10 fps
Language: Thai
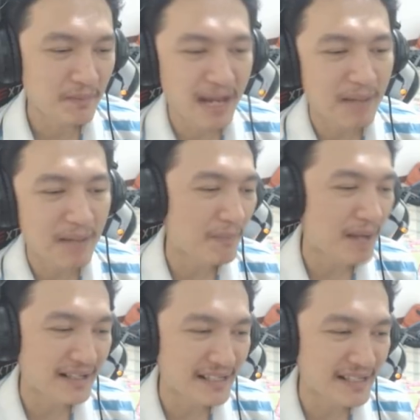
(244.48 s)
ที่เป็นภาพประมา
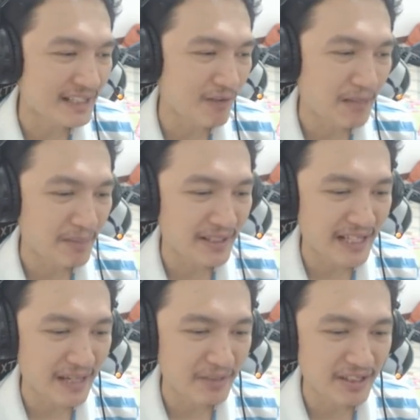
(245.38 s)
ณนี้ แต่ว่าเป็นเก
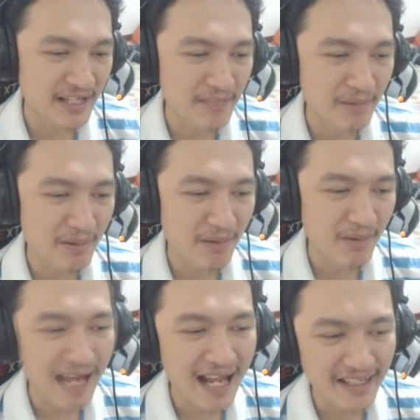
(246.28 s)
มที่เล่นแบบเอา
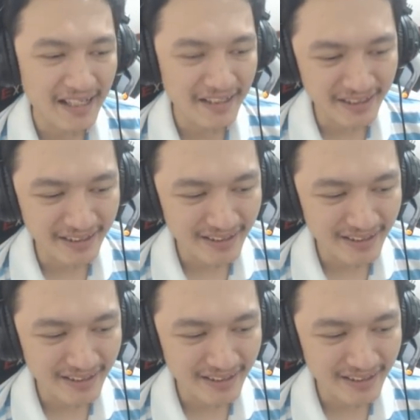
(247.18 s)
หายเฉย